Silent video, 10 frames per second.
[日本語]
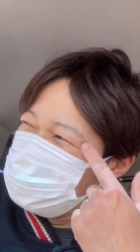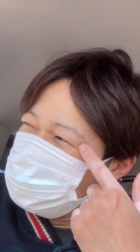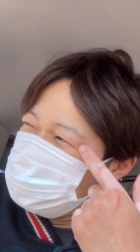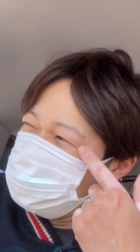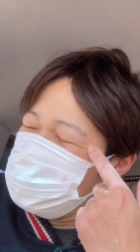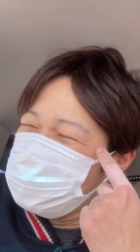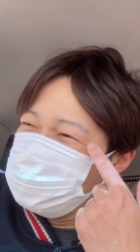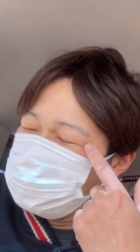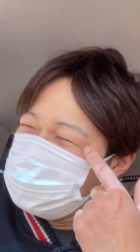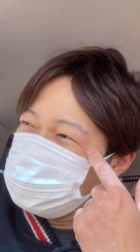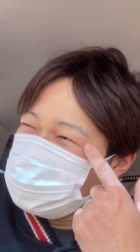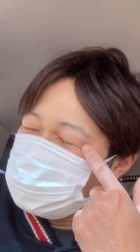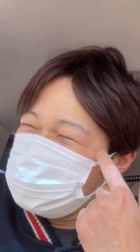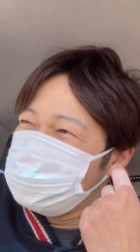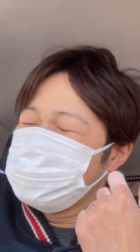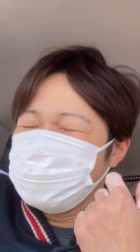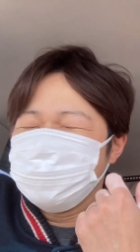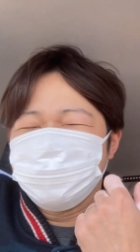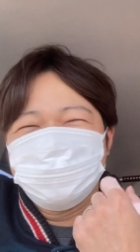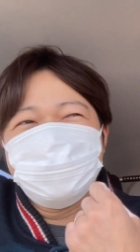な、目、なんかね、なん
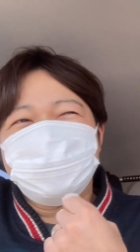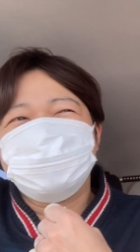か目